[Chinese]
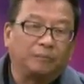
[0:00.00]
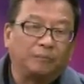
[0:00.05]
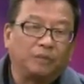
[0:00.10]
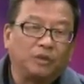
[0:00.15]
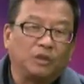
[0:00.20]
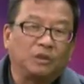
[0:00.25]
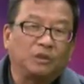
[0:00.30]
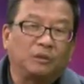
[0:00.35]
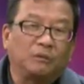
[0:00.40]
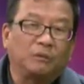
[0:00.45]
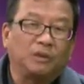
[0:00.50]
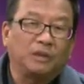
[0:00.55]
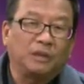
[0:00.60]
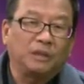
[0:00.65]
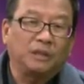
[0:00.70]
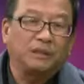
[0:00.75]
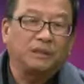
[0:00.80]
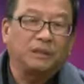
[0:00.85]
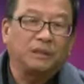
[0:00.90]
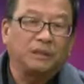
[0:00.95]
你作为
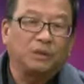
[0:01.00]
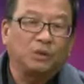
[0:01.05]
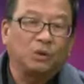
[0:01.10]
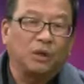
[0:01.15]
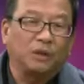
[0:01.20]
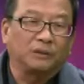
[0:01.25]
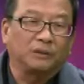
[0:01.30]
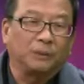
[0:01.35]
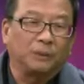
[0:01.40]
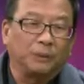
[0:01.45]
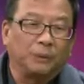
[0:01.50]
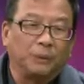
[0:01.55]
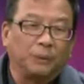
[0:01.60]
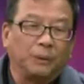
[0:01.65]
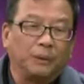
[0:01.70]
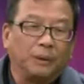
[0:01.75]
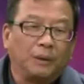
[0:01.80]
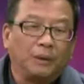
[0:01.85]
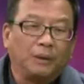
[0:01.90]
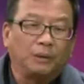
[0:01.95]
科技创投，
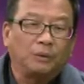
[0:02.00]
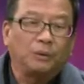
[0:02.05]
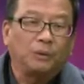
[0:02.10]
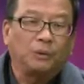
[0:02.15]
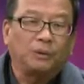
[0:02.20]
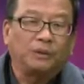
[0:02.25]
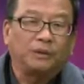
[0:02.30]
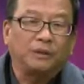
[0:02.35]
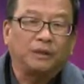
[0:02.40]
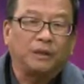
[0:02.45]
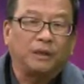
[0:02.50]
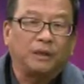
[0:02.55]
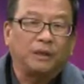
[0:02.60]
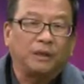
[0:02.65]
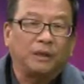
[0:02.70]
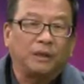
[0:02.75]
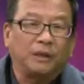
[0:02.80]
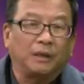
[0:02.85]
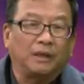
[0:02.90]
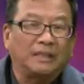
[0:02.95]
做
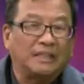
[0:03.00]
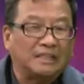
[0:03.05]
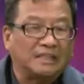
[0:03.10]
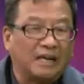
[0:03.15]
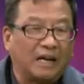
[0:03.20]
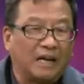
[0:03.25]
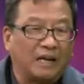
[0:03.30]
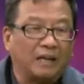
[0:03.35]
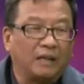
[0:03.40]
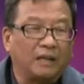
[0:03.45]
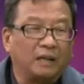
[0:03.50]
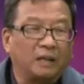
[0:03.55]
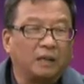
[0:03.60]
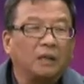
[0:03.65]
些理财，